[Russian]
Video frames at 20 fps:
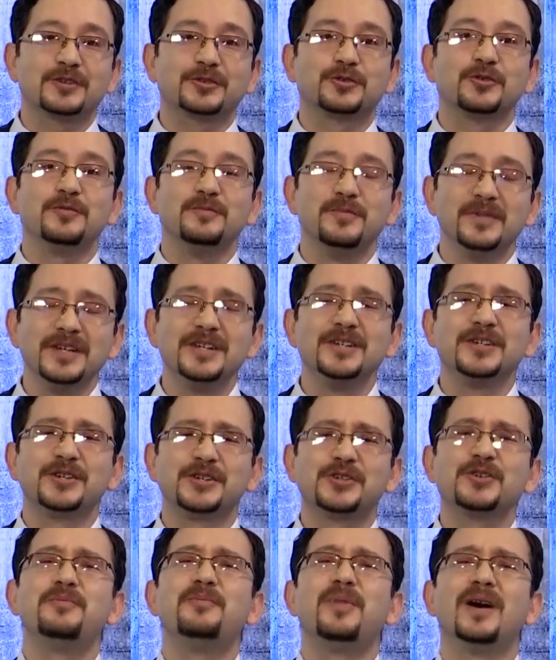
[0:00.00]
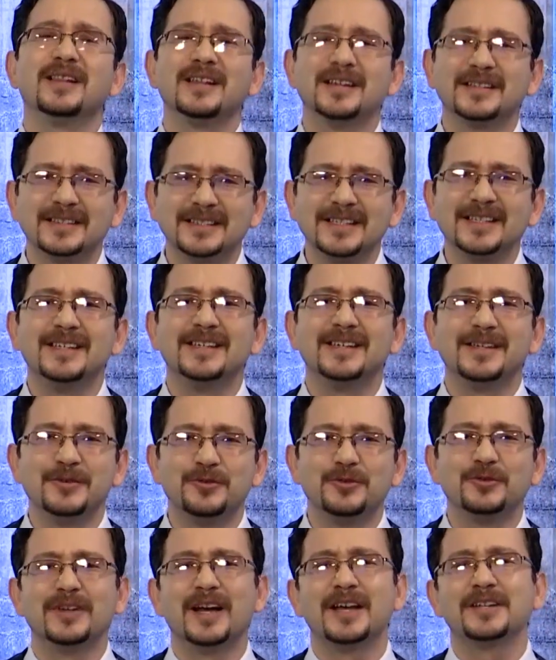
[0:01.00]
что мы еще молодые и
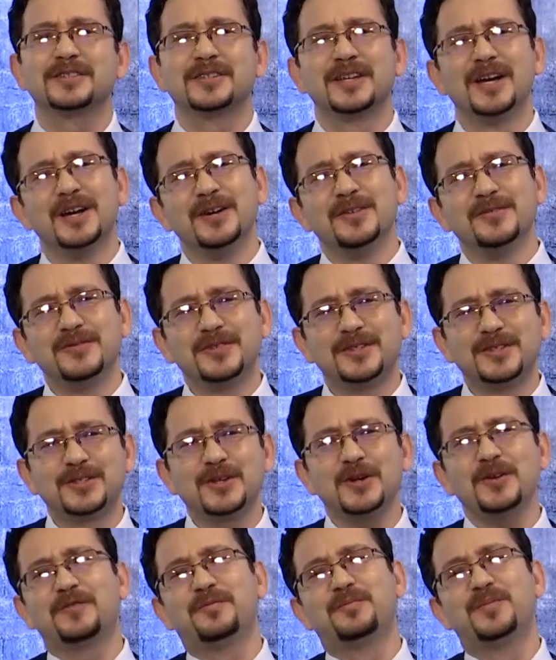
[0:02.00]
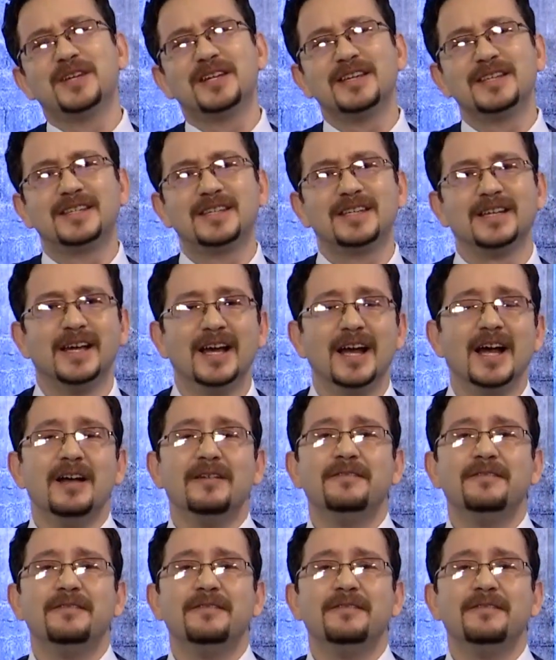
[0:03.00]
у нас все впереди.